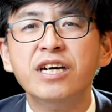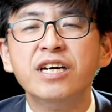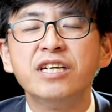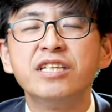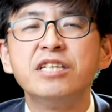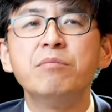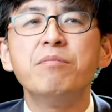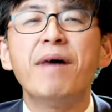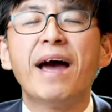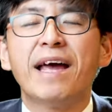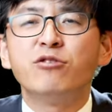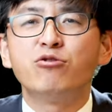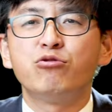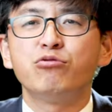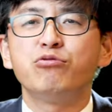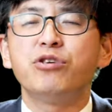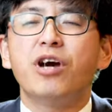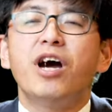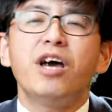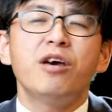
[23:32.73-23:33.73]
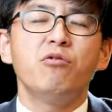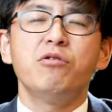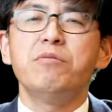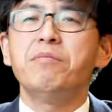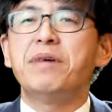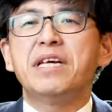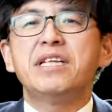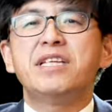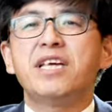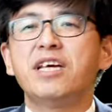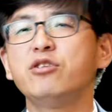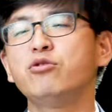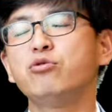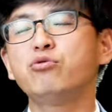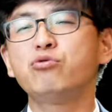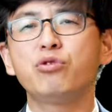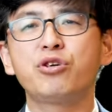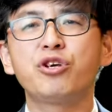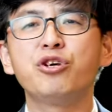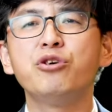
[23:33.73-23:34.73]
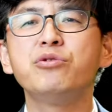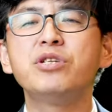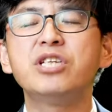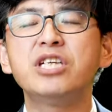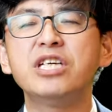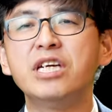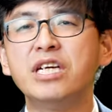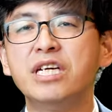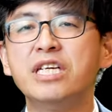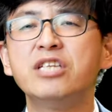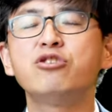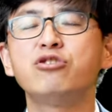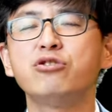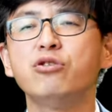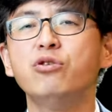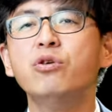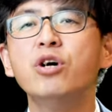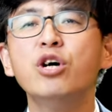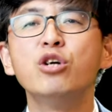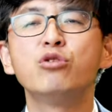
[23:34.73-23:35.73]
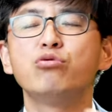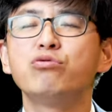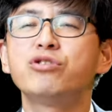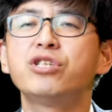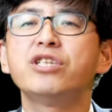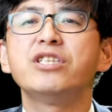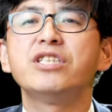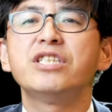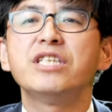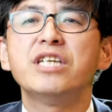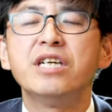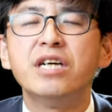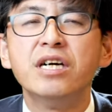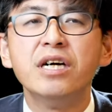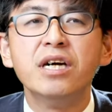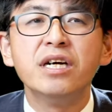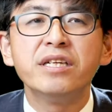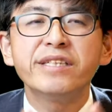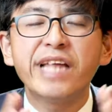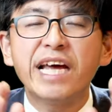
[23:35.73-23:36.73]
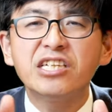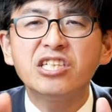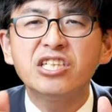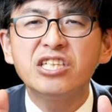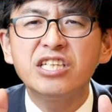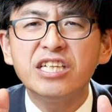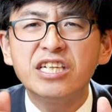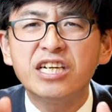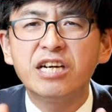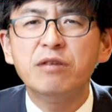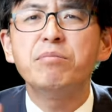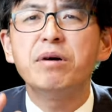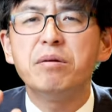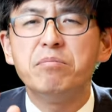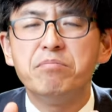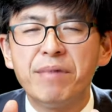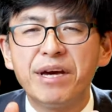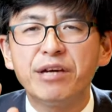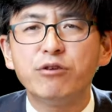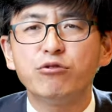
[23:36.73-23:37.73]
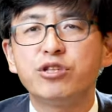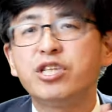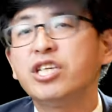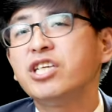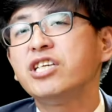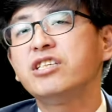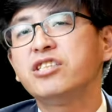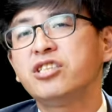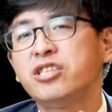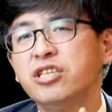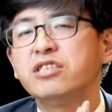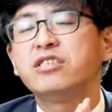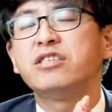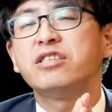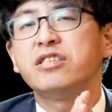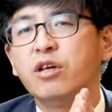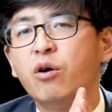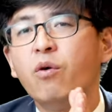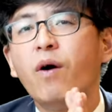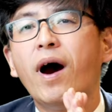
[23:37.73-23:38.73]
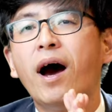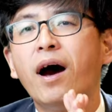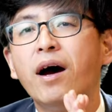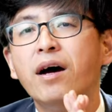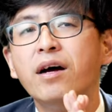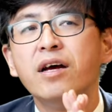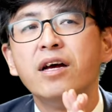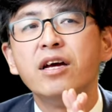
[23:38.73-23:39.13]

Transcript: 你满足于哎我每一天都做 Q T 灵修读圣经，但是你根本没有听圣经的话。